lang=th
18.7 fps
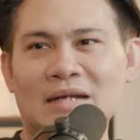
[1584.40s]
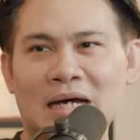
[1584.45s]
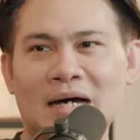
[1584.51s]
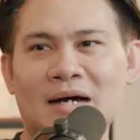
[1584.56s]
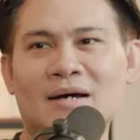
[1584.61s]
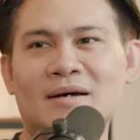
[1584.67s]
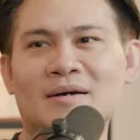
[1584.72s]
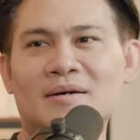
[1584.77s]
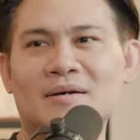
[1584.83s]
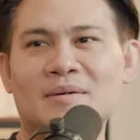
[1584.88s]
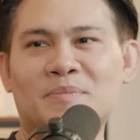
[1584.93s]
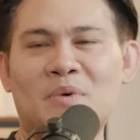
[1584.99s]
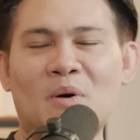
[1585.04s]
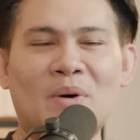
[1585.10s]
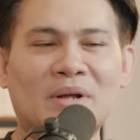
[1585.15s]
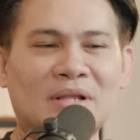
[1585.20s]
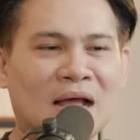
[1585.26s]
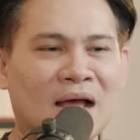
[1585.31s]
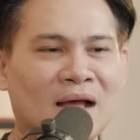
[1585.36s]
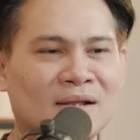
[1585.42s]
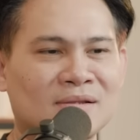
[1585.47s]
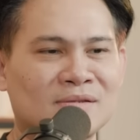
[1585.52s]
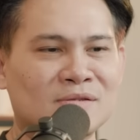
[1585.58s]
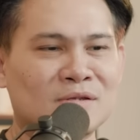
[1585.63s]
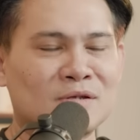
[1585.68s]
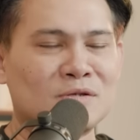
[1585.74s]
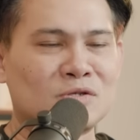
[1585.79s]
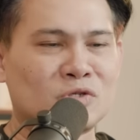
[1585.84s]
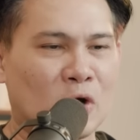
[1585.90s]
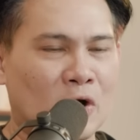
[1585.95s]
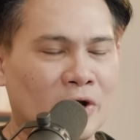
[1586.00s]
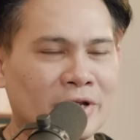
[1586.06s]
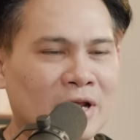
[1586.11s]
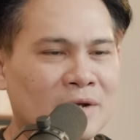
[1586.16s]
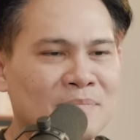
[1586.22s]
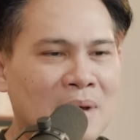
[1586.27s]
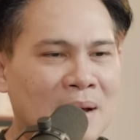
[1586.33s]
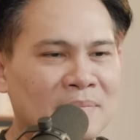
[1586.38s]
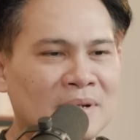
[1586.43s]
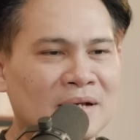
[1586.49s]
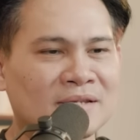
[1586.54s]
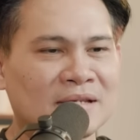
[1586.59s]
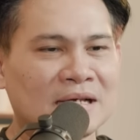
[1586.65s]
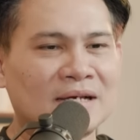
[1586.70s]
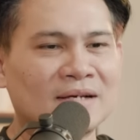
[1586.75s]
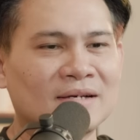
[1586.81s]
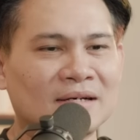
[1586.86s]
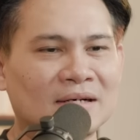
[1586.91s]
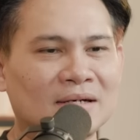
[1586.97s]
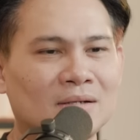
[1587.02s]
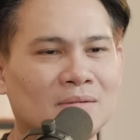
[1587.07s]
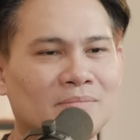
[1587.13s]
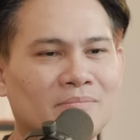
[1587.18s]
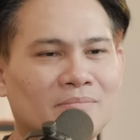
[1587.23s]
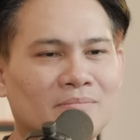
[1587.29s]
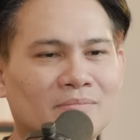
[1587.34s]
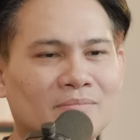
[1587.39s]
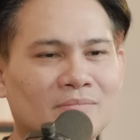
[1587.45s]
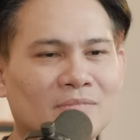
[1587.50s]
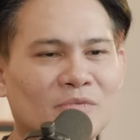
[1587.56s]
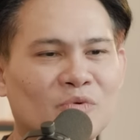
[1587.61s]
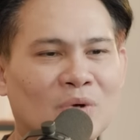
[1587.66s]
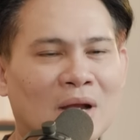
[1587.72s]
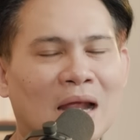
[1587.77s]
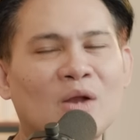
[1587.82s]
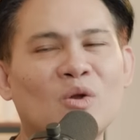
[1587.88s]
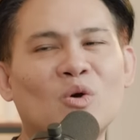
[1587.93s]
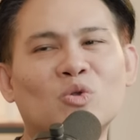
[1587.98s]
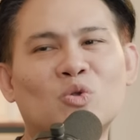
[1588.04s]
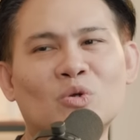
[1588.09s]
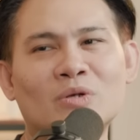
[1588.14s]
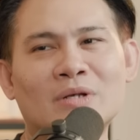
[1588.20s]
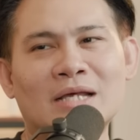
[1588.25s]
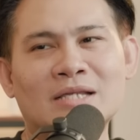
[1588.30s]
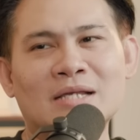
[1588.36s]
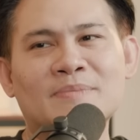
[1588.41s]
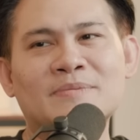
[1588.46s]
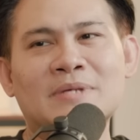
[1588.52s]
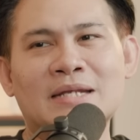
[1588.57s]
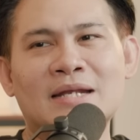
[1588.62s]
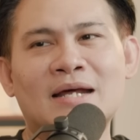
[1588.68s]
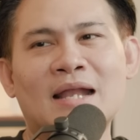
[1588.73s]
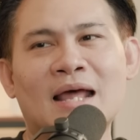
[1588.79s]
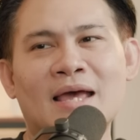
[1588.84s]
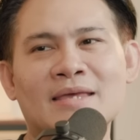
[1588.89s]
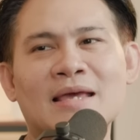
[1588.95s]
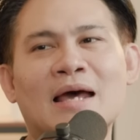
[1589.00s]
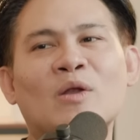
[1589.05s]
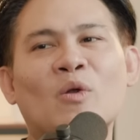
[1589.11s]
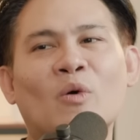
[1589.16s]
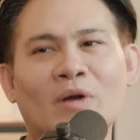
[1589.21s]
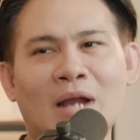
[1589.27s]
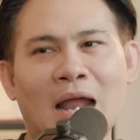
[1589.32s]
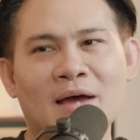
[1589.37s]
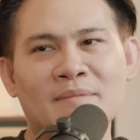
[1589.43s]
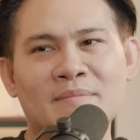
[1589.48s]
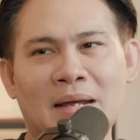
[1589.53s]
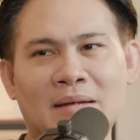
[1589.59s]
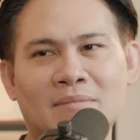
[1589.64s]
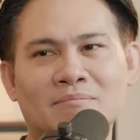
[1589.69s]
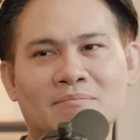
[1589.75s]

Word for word: นะเพราะว่าถ้าสอนกันแบบลึกซึ้งคือเวลาลงทุนในทรัพย์สินอะไรอย่าลงรักมั